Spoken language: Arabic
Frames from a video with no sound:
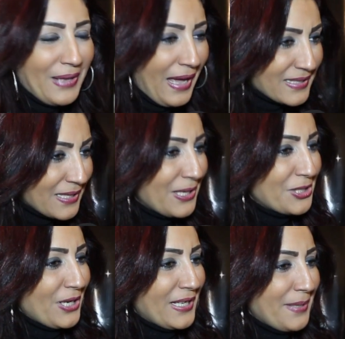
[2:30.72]
حسن
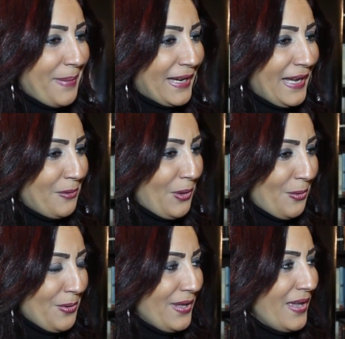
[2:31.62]
دهشان كاتب حاجه حلوه
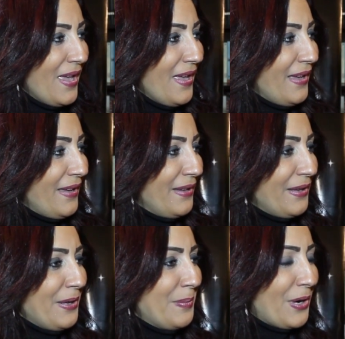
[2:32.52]
قوي
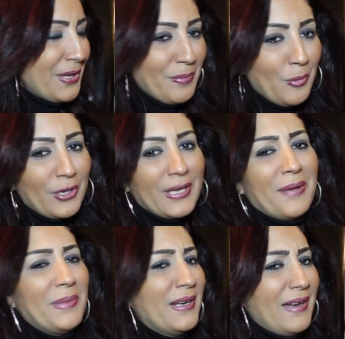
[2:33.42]
آه، ابراهيم مخرج
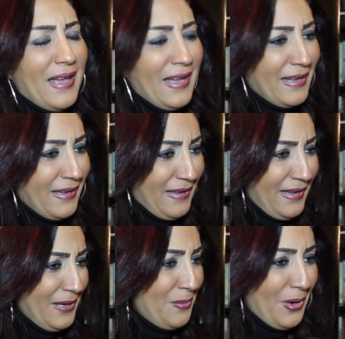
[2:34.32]
عامل حاجه
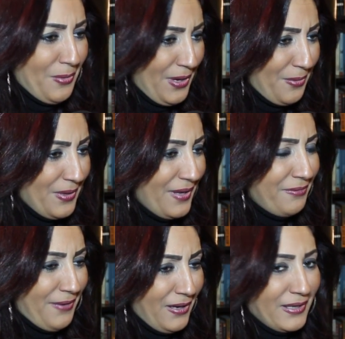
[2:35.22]
حلوه قوي قوي
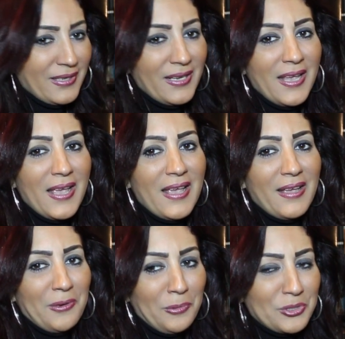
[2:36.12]
فخر
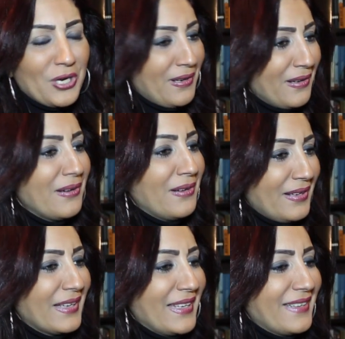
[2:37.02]
وان شاء الله
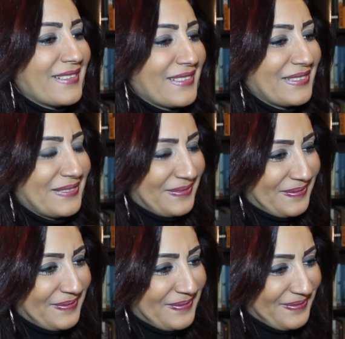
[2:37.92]
خير
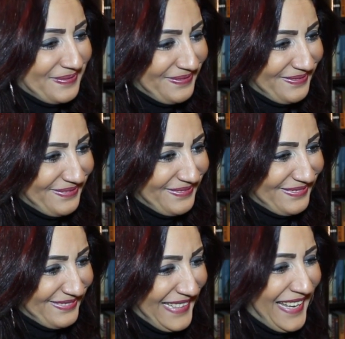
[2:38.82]
هقول هسالك برضو
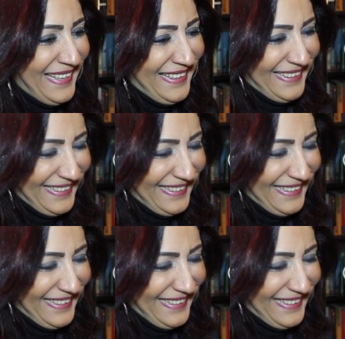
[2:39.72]
نفس السؤال